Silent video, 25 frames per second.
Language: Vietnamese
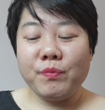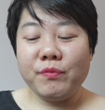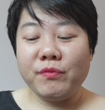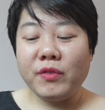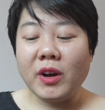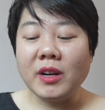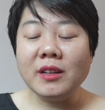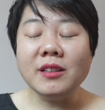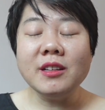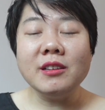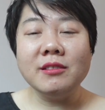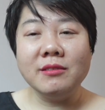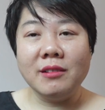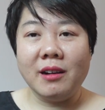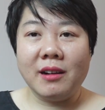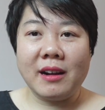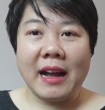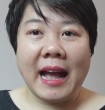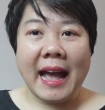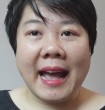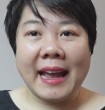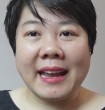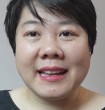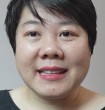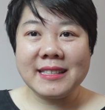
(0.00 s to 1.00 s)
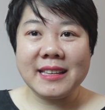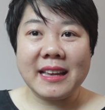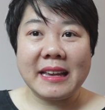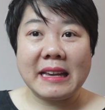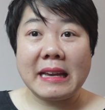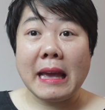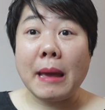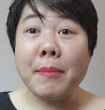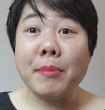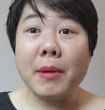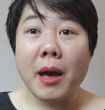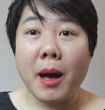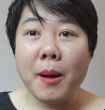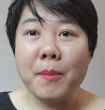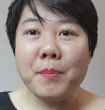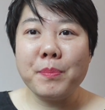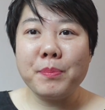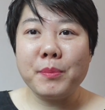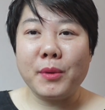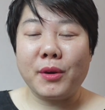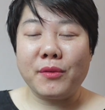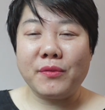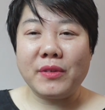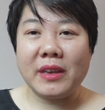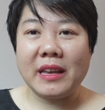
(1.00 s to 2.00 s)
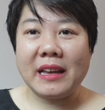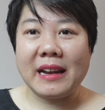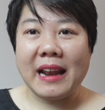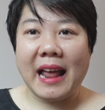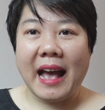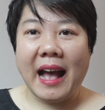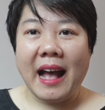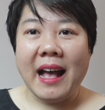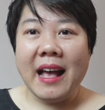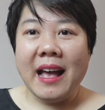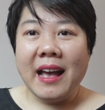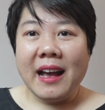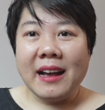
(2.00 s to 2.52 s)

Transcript: vẫn thường hay dạy ghép âm bởi vì là